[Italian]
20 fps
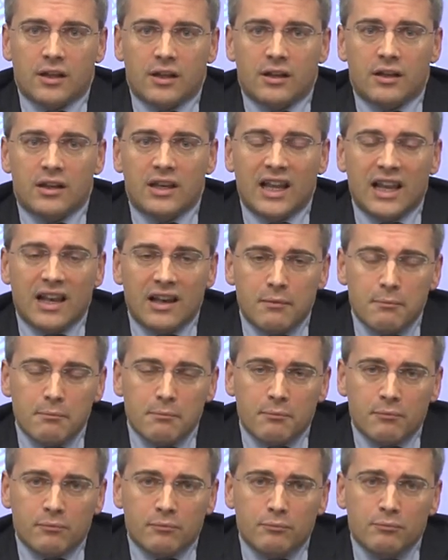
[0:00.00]

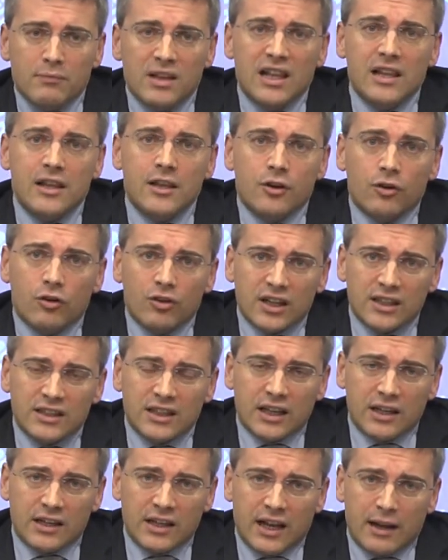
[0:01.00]
nel migliore
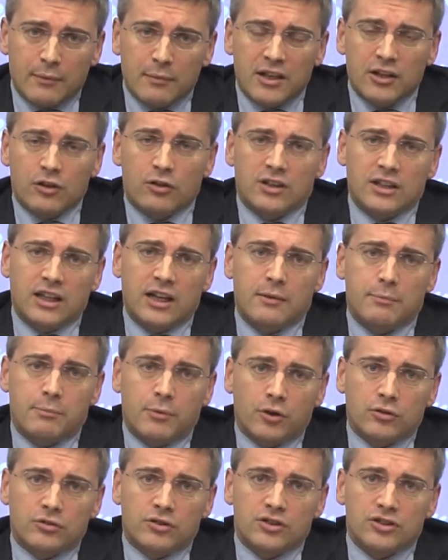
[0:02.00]
de, nella migliore delle
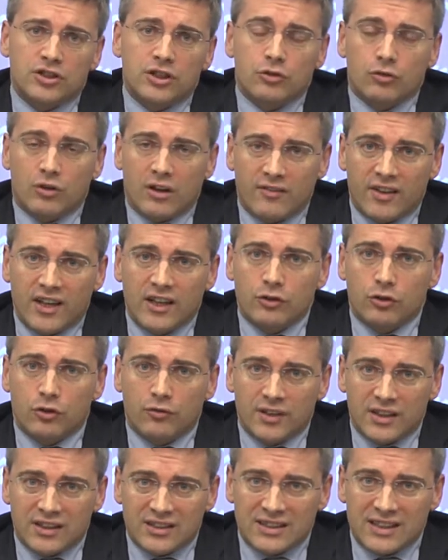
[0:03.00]
ipotesi, non avendo
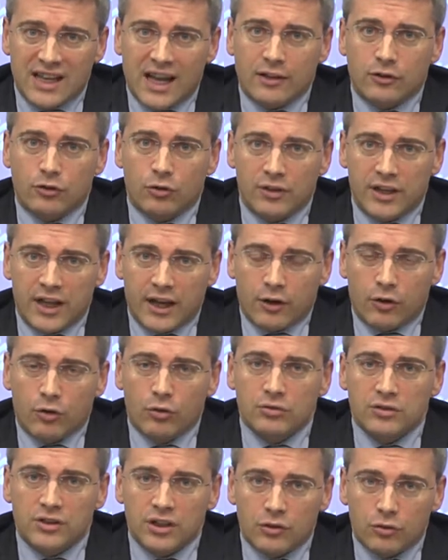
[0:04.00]
versato gli
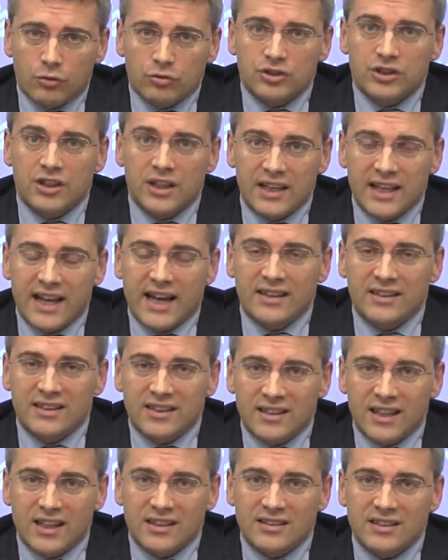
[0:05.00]
acconti
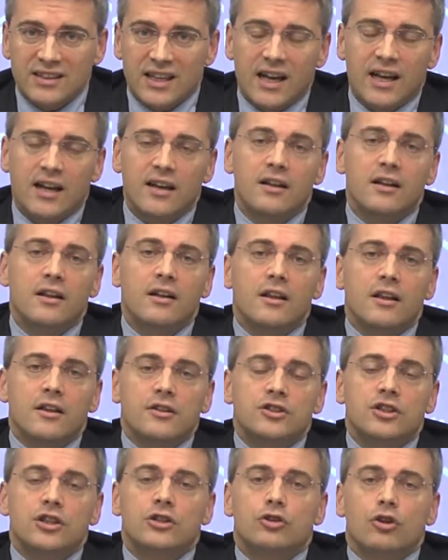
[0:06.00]
consigliati da SNA,
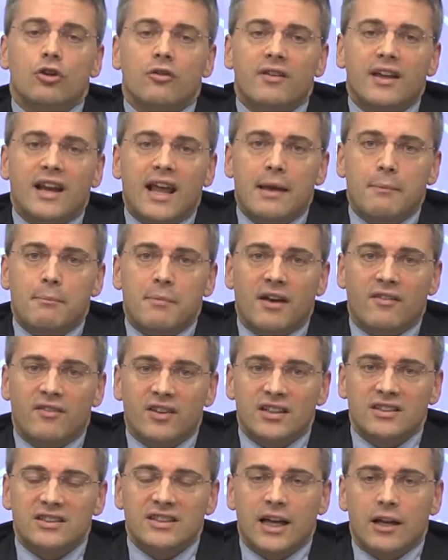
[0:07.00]
si troverebbe a
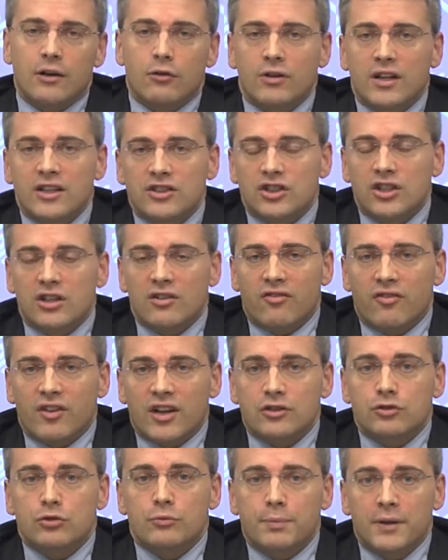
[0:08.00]
versare una
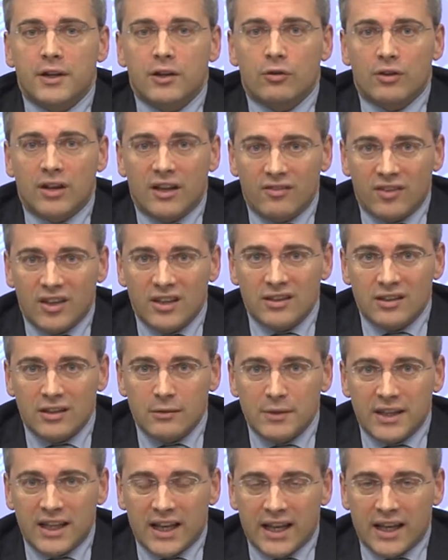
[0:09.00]
cifra superiore ai
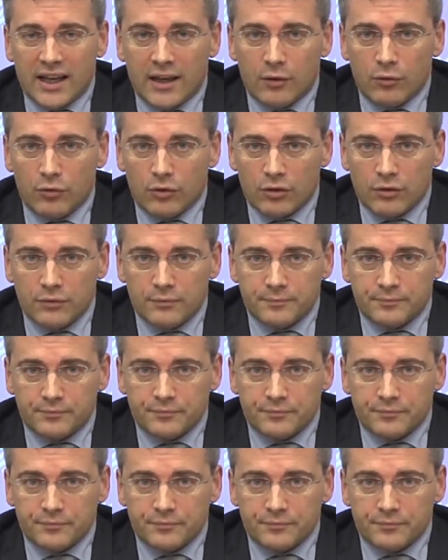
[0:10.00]
20.000 euro